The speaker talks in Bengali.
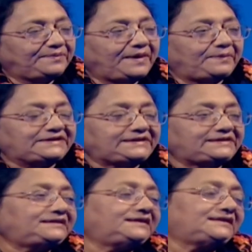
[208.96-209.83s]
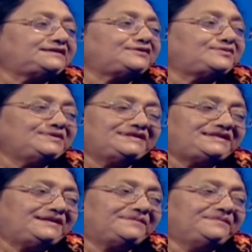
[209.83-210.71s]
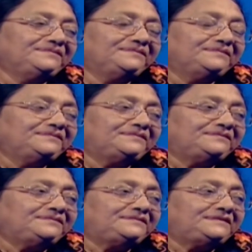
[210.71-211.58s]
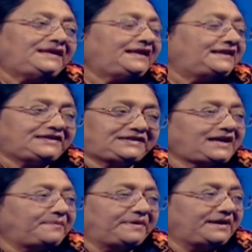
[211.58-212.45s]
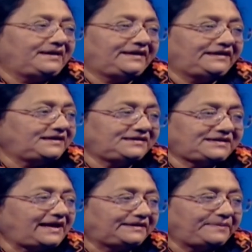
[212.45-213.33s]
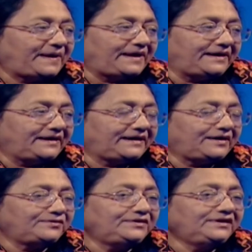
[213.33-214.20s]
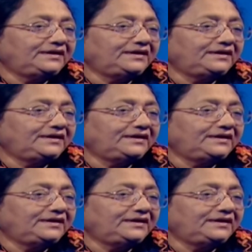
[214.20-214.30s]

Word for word: বাবা চাচাদের কাছে শুনেছিলাম এদেশ থাকবে না এদেশ থাকতে পারে না কারণ